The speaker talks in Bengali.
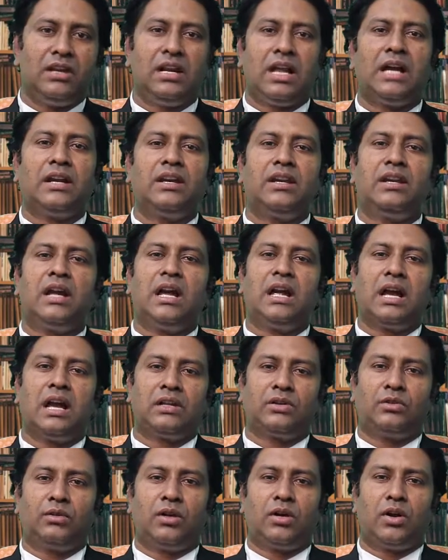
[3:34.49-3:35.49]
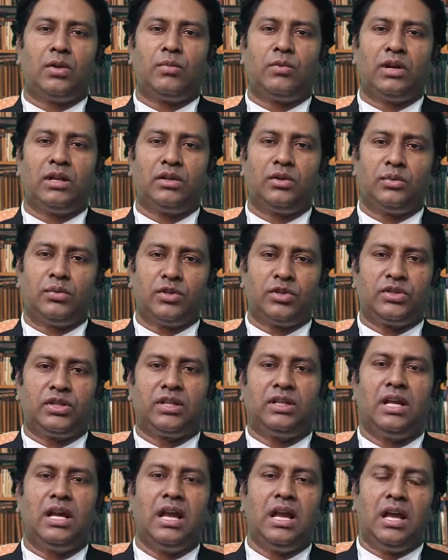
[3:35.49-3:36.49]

নারীর গায়ে হাত তোলার অপরাধে উপস্থিত